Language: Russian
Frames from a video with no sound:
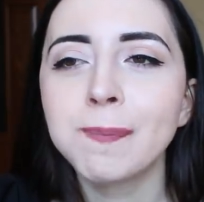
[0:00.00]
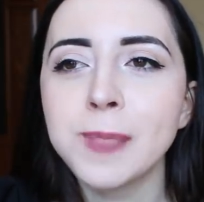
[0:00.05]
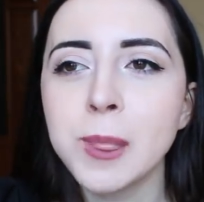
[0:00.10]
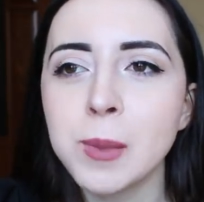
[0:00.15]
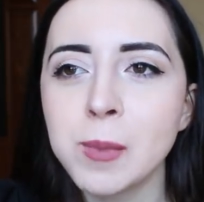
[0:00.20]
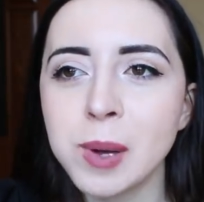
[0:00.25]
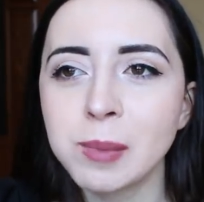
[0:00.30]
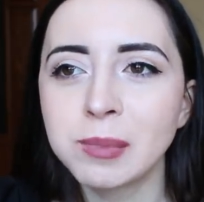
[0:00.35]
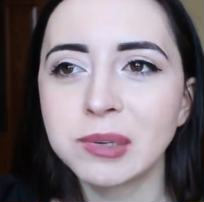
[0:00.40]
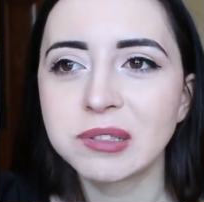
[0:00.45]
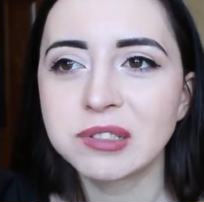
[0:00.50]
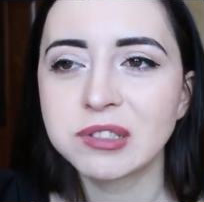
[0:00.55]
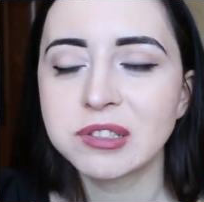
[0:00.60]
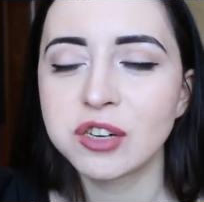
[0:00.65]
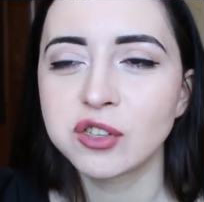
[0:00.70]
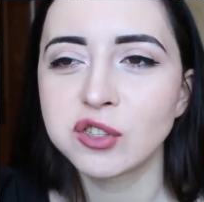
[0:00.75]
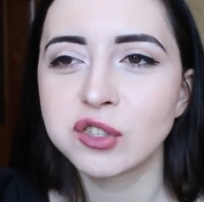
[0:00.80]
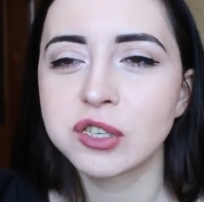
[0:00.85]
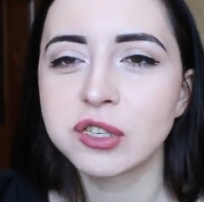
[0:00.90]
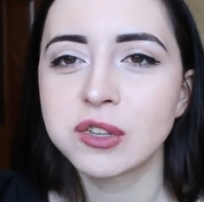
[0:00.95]
И мама
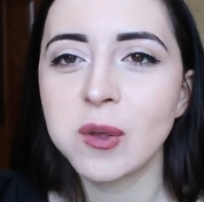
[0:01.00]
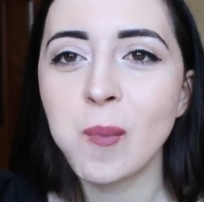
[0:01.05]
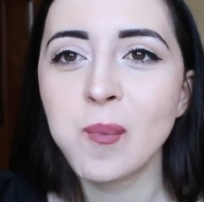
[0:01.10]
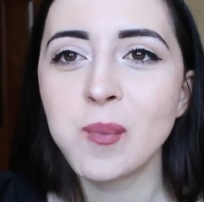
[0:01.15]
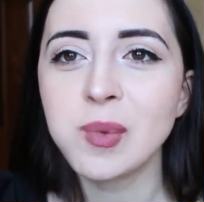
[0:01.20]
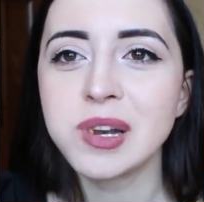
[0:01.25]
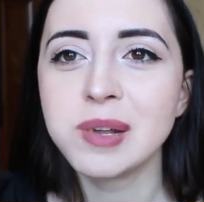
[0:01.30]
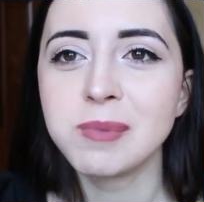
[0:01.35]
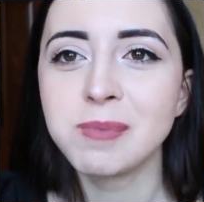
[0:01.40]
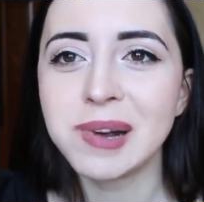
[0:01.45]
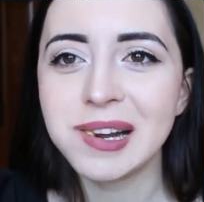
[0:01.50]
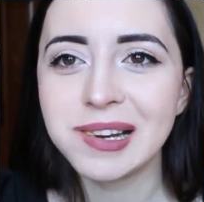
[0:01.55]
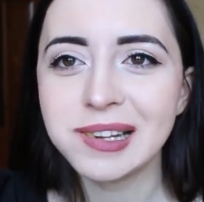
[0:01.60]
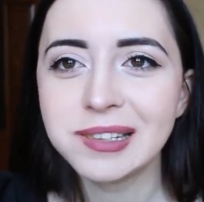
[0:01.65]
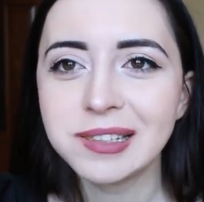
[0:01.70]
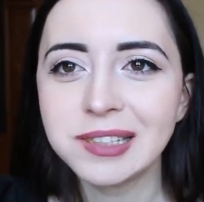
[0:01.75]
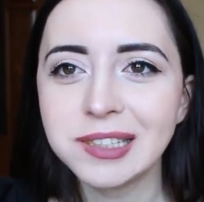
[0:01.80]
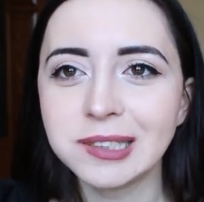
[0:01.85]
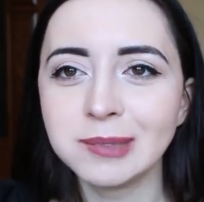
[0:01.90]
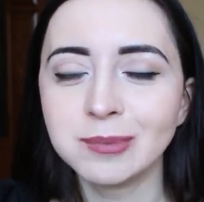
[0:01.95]
рассказывает, когда мы были
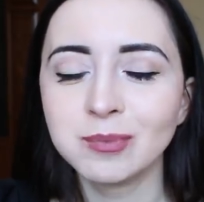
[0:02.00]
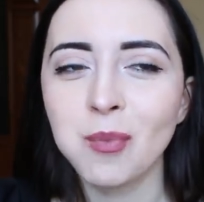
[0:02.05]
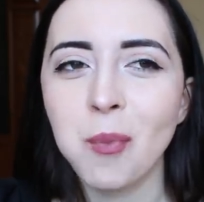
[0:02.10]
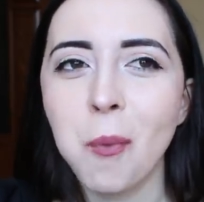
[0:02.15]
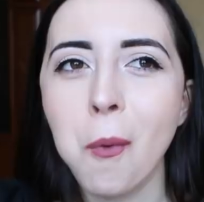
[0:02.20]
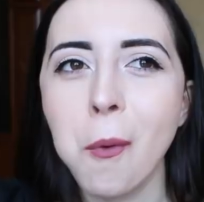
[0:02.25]
маленькие,